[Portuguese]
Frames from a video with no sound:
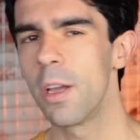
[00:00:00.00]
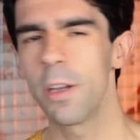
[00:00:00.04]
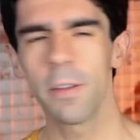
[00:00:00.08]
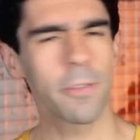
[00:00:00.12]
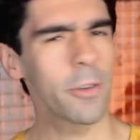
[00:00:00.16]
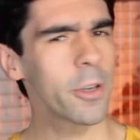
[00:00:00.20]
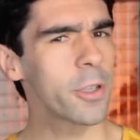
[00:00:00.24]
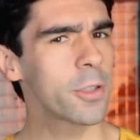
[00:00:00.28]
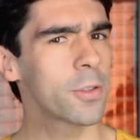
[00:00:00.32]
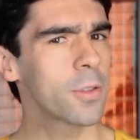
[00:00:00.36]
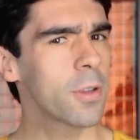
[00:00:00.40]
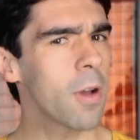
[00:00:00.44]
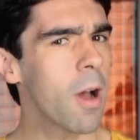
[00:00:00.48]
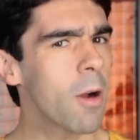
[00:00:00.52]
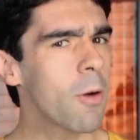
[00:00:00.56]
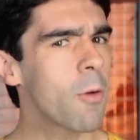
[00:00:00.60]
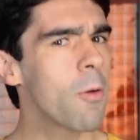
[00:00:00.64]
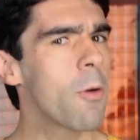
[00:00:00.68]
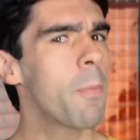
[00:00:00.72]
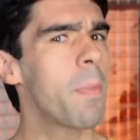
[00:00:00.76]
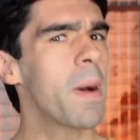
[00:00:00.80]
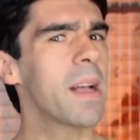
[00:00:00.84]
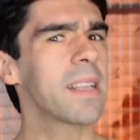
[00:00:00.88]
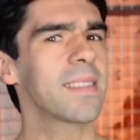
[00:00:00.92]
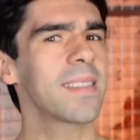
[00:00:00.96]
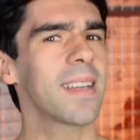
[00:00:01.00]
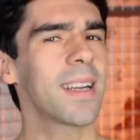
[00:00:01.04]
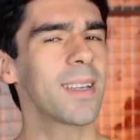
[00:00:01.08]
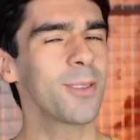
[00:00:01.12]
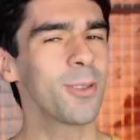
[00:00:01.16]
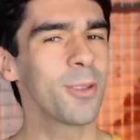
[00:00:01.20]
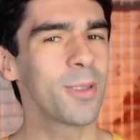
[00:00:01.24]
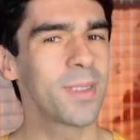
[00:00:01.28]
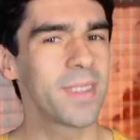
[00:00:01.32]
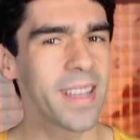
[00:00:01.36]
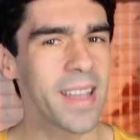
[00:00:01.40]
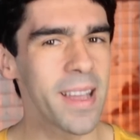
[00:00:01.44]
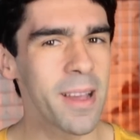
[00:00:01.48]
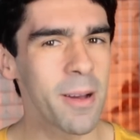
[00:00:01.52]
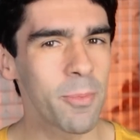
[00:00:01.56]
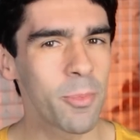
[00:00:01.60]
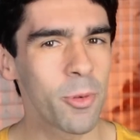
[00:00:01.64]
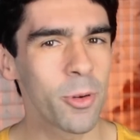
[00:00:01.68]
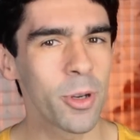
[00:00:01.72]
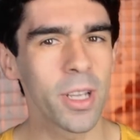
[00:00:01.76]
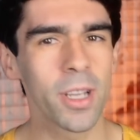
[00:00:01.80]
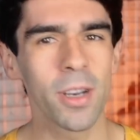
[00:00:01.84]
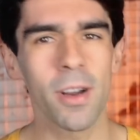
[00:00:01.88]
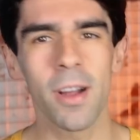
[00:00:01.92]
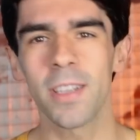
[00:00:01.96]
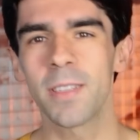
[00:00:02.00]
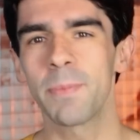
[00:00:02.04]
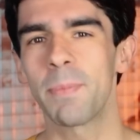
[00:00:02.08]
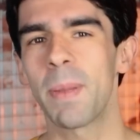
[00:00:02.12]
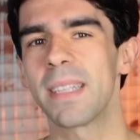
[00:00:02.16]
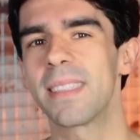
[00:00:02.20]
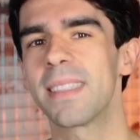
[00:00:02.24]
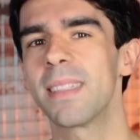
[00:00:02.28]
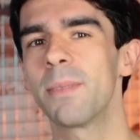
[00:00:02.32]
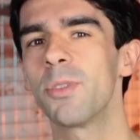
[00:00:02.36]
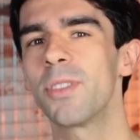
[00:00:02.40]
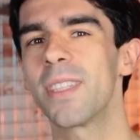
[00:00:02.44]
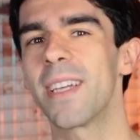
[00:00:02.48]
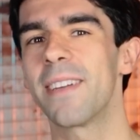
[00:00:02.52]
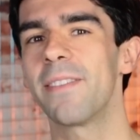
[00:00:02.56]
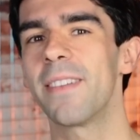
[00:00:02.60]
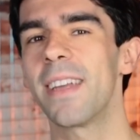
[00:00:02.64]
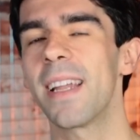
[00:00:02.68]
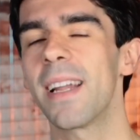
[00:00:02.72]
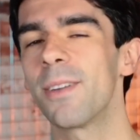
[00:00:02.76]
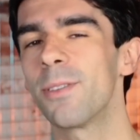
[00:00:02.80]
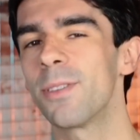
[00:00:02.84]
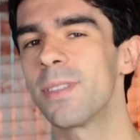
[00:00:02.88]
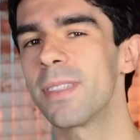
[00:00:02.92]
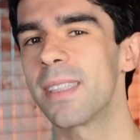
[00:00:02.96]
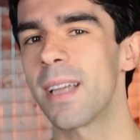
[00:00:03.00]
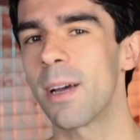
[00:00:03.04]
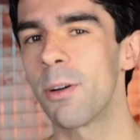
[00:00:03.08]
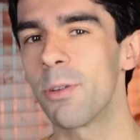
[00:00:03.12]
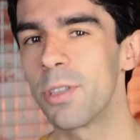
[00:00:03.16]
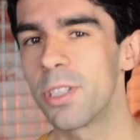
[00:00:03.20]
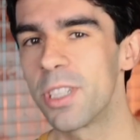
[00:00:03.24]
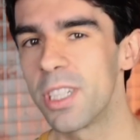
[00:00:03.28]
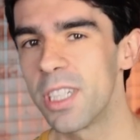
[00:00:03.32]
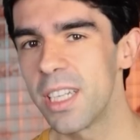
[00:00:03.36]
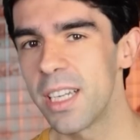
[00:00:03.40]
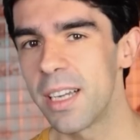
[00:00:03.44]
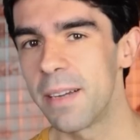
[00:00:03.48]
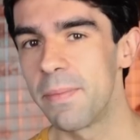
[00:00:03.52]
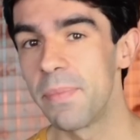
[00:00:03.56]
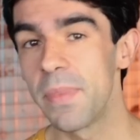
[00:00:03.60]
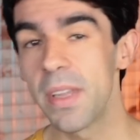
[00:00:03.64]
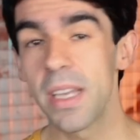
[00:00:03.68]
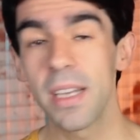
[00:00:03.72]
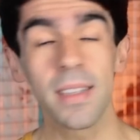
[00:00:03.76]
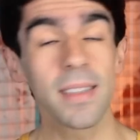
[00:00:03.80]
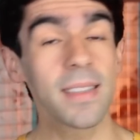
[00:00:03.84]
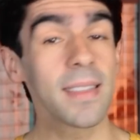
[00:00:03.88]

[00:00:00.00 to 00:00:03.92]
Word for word: Foi só com o passar do tempo que nós passamos a ver a nostalgia